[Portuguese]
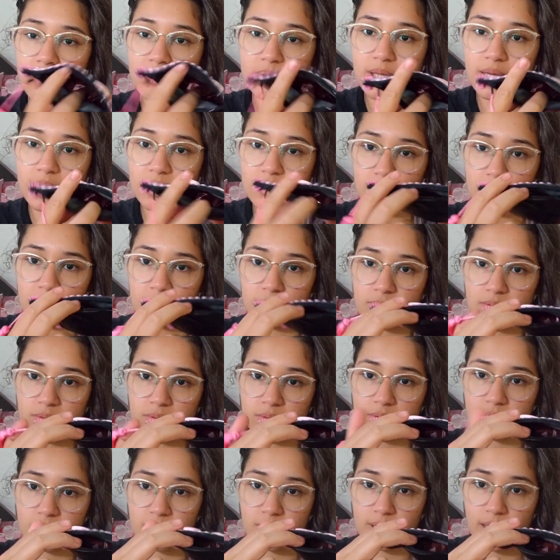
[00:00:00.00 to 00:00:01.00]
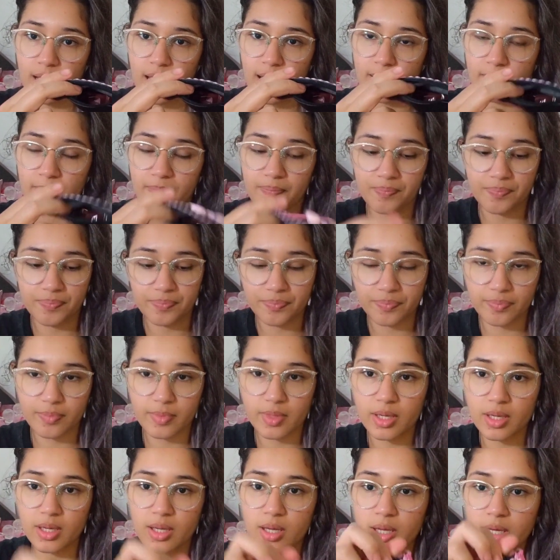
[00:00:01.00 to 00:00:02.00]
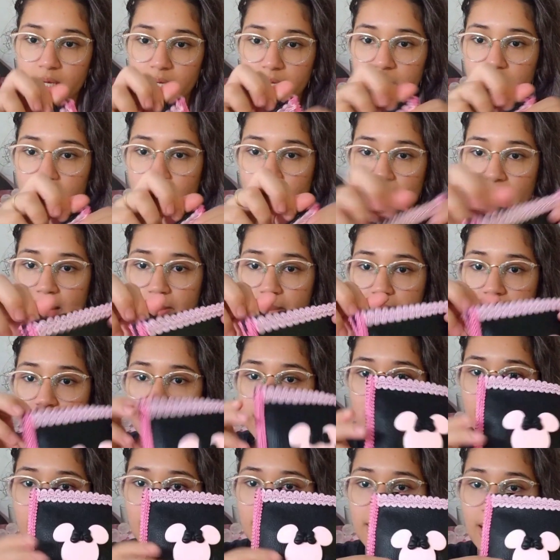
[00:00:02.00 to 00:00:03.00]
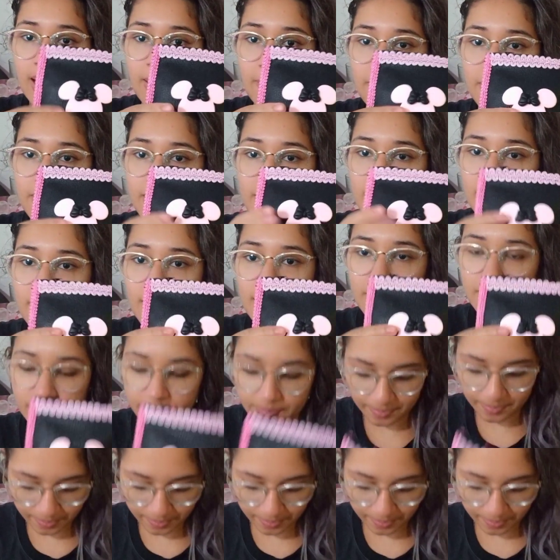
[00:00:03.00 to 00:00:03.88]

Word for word: dentro, tá? E a cabecinha da Minnie.